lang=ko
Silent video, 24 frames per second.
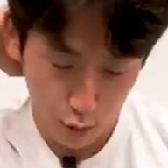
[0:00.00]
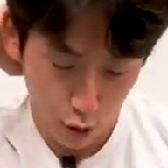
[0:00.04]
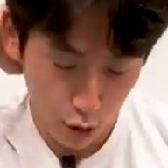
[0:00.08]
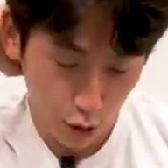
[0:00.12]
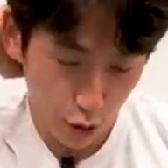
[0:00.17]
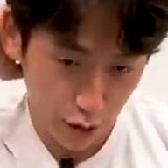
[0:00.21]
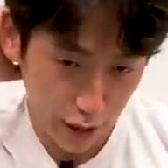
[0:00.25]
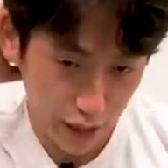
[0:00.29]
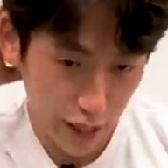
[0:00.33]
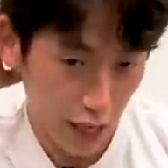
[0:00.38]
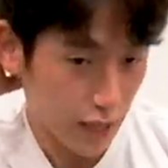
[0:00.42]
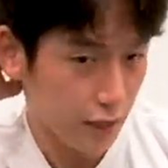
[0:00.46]

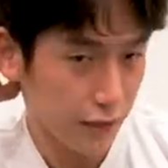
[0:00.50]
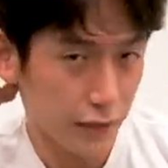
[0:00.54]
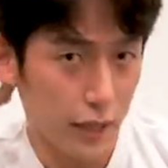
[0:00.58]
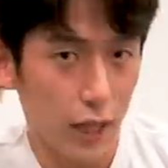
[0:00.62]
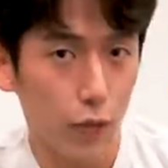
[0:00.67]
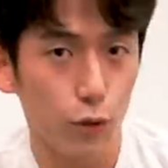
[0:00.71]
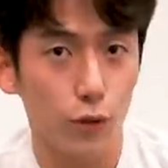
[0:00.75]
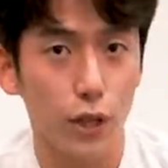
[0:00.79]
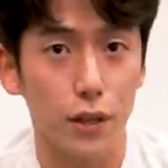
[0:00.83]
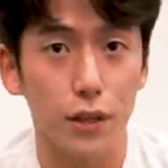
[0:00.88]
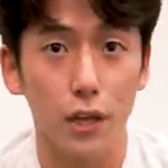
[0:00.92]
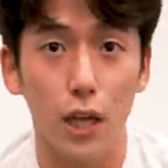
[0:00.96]
물론 이게
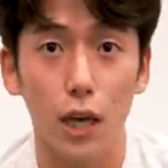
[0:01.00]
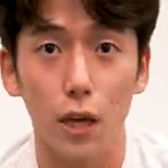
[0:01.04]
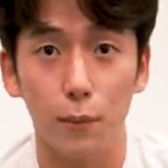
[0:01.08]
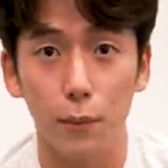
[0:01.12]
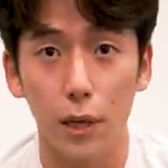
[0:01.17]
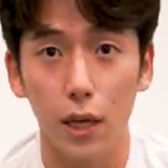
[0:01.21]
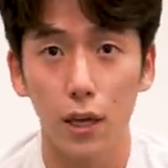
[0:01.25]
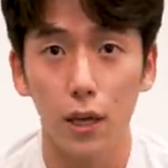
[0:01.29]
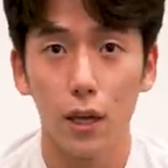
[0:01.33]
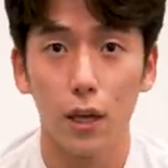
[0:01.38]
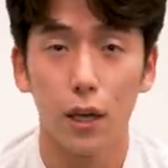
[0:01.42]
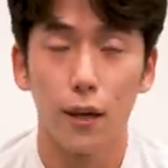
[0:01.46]
끝나고 난
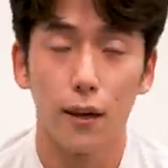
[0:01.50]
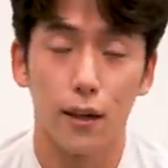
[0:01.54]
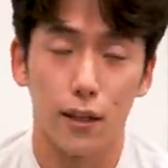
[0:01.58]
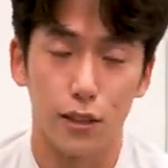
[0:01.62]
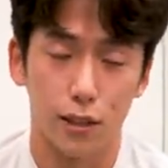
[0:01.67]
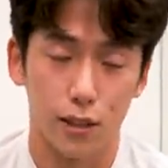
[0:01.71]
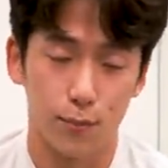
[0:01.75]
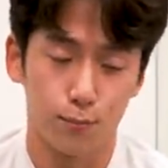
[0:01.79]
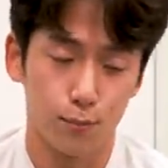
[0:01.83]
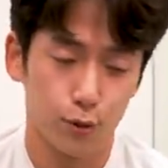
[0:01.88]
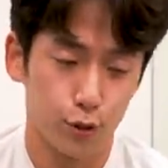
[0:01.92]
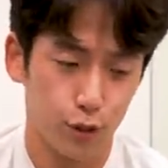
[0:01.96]
다음에
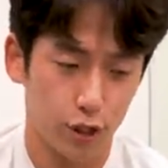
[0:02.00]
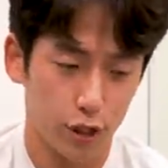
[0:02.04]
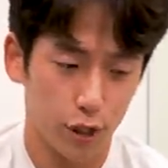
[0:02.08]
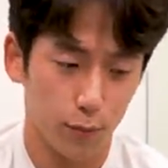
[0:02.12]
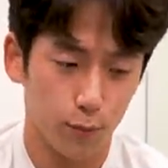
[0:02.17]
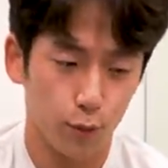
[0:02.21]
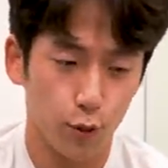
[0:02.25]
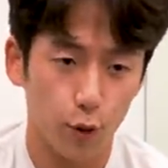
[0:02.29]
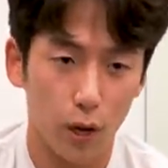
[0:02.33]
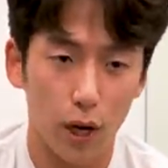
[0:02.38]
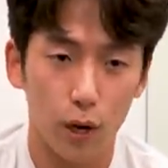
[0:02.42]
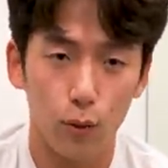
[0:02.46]
이제
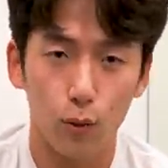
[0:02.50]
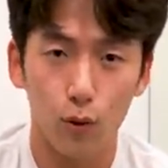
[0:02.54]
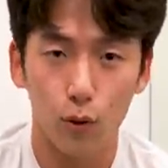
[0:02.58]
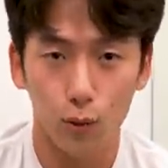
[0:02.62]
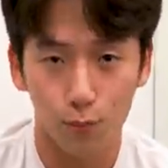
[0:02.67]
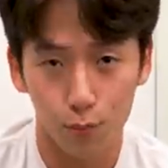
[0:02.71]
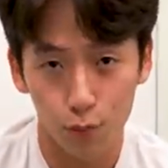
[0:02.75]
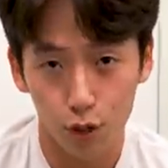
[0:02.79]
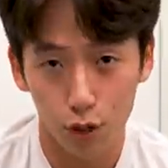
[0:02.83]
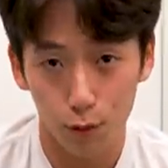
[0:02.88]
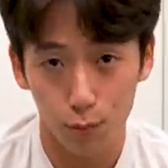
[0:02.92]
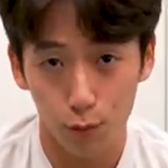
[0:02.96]
푸시업도 하고
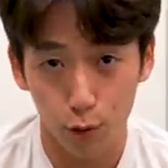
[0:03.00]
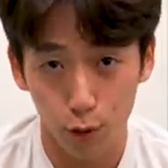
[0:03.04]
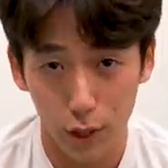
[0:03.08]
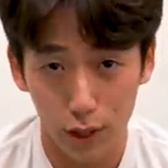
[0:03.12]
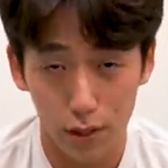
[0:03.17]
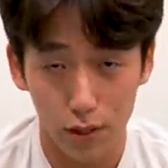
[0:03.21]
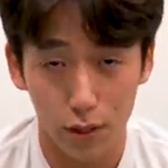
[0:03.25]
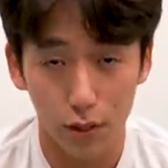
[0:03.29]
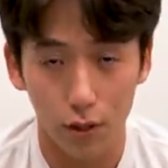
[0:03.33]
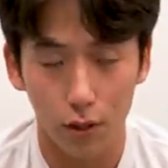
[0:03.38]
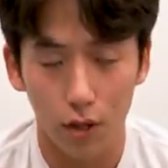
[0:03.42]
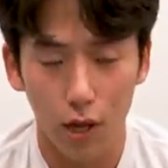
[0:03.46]
풀업도
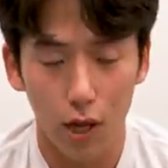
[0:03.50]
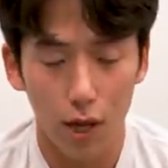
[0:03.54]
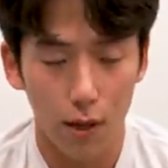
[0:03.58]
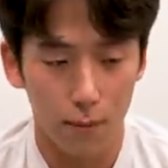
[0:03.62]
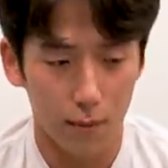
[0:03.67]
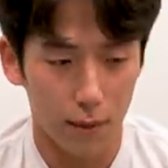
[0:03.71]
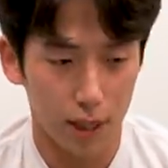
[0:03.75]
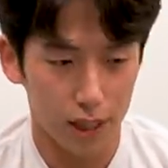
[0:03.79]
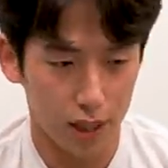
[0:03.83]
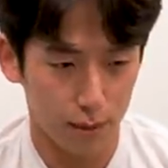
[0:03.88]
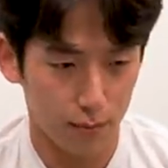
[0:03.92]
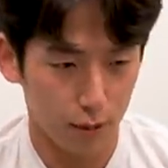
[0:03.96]
해서
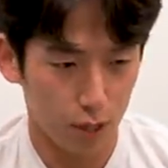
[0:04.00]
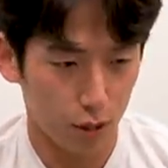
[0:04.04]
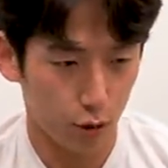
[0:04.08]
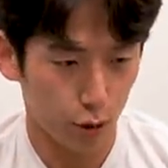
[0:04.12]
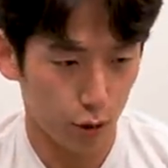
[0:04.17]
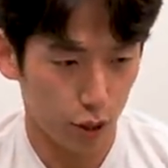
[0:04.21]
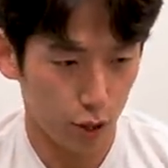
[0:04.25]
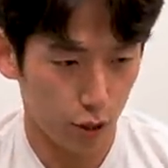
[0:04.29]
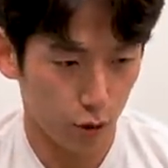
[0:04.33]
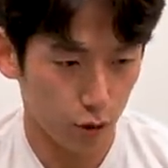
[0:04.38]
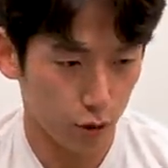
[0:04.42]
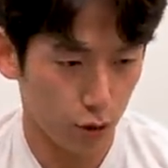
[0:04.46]

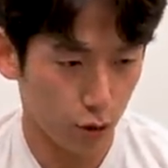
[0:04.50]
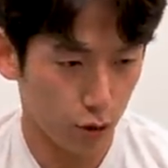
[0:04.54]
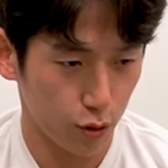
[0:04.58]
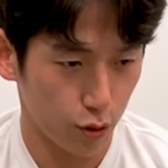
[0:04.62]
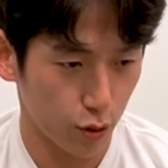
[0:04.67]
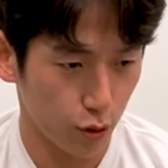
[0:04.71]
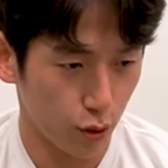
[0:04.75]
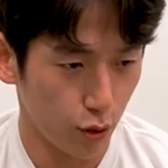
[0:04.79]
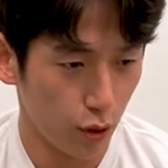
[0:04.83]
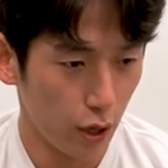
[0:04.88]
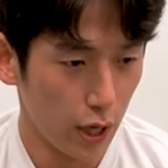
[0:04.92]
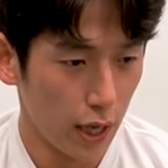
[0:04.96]
마지막으로
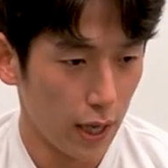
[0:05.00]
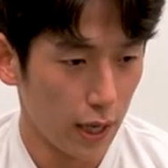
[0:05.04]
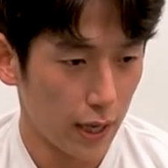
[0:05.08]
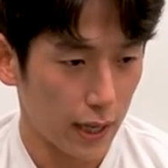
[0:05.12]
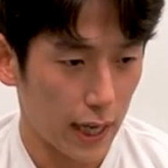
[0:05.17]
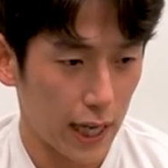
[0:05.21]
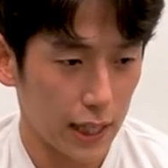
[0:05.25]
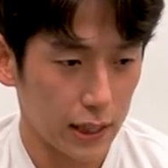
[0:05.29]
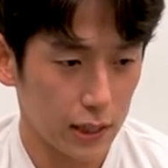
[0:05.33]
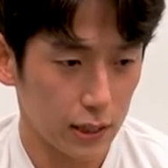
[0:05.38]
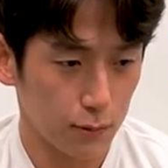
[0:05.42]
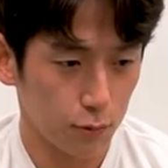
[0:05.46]
최종적으로
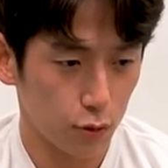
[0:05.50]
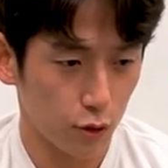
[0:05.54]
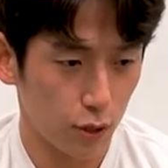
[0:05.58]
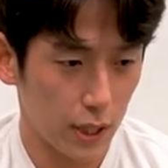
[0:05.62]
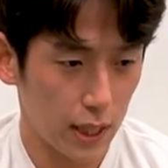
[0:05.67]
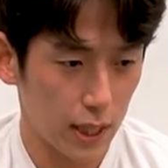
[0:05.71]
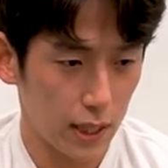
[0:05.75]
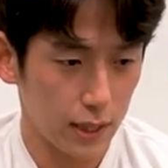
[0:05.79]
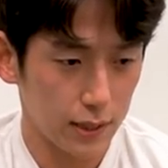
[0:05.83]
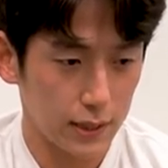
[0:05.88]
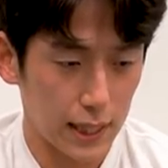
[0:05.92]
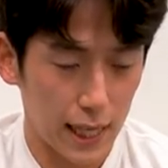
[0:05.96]

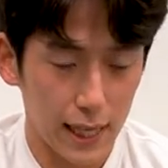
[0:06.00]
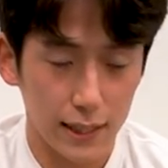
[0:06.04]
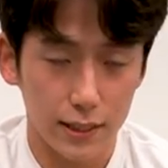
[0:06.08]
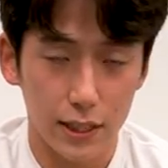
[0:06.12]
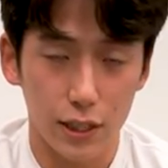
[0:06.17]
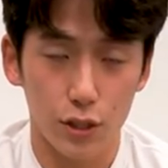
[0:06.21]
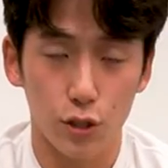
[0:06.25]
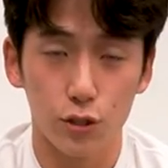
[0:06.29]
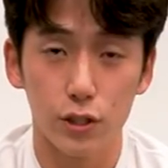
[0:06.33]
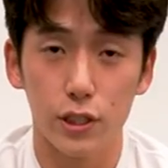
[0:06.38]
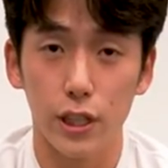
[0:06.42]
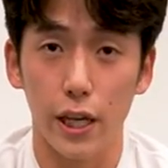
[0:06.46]
가슴과
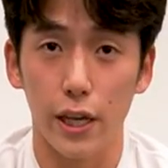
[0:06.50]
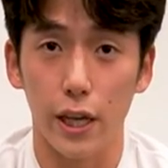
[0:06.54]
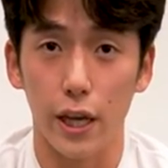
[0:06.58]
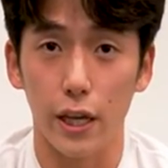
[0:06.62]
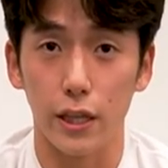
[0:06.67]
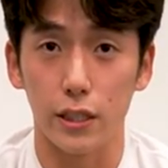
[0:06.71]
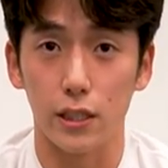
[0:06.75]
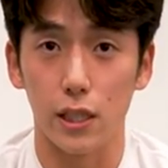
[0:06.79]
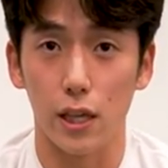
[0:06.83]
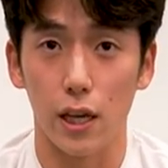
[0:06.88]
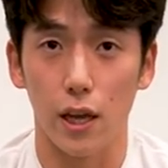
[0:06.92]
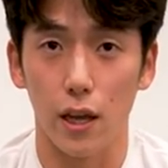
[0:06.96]
상체
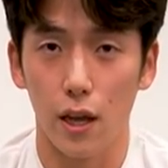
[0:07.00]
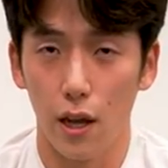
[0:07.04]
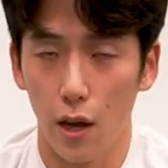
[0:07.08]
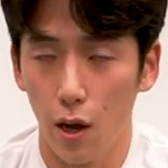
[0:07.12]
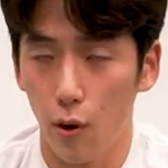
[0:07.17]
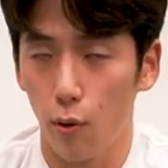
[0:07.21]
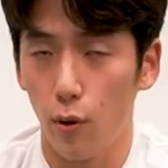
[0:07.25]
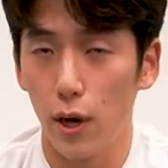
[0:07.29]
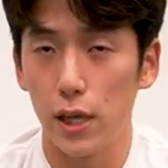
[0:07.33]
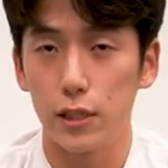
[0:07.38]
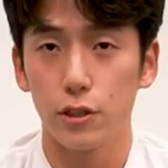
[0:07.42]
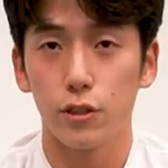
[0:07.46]
전체에 이제
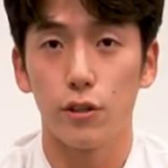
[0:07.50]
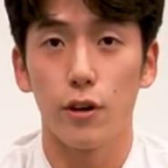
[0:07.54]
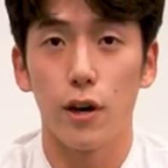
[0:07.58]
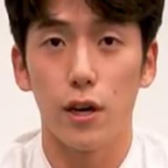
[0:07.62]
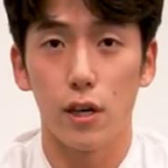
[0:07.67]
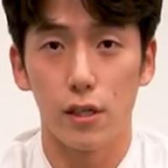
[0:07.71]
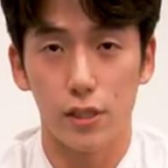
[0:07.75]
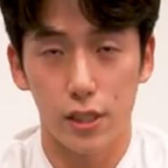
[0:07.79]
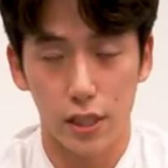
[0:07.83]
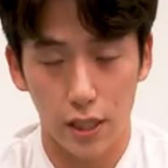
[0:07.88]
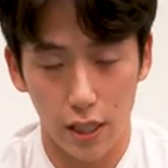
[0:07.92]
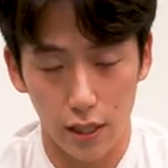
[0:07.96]

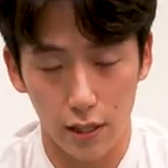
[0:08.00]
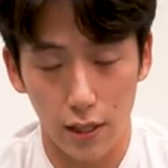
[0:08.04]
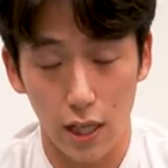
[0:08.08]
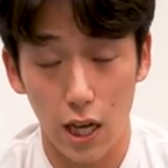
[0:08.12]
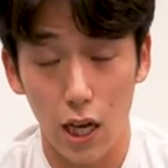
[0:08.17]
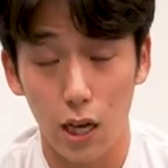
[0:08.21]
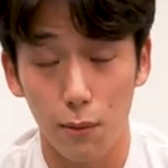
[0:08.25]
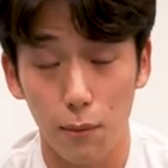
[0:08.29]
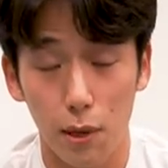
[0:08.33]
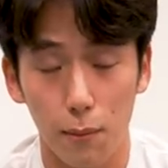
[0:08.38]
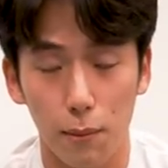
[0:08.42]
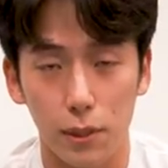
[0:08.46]
활성화를 시킨
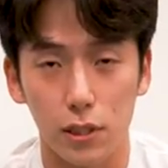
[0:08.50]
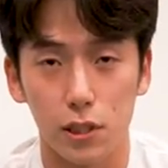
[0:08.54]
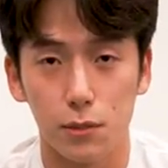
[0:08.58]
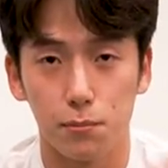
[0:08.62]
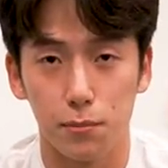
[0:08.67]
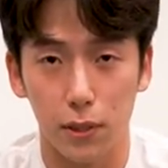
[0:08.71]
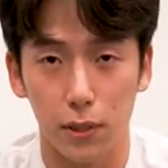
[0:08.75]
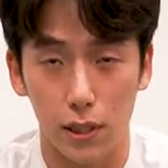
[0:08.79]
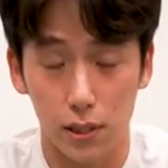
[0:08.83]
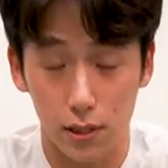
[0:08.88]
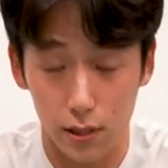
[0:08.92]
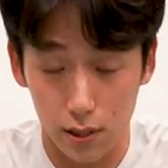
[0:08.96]
다음에
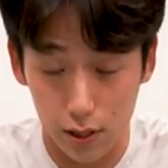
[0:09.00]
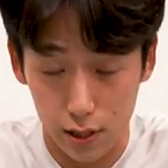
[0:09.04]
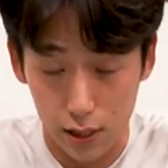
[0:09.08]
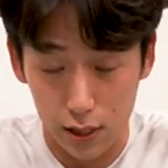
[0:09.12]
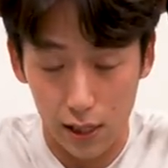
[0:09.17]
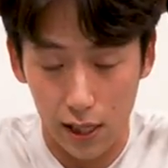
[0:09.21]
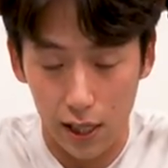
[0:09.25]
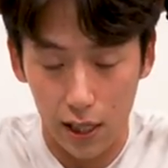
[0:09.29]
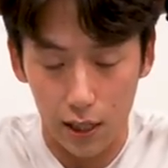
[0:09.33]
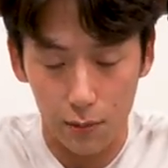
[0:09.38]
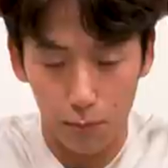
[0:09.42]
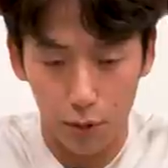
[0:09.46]
벤치프레스를
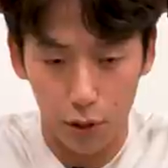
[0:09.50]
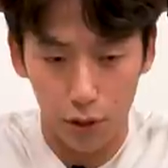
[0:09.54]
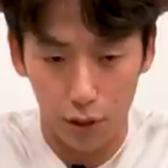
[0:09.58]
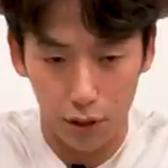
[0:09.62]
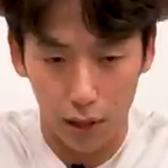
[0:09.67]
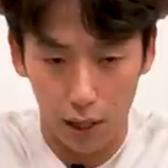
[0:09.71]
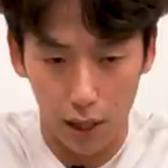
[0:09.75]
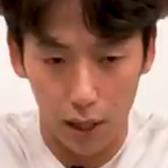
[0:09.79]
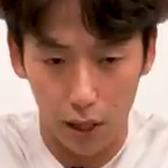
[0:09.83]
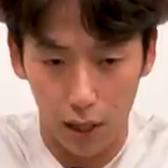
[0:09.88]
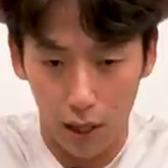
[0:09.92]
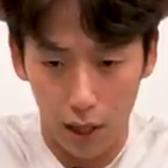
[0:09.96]
진행하는
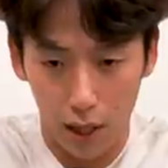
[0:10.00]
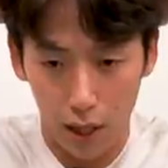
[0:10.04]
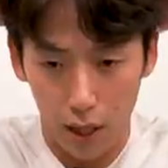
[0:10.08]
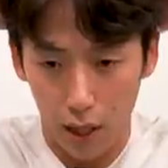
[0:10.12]
편인데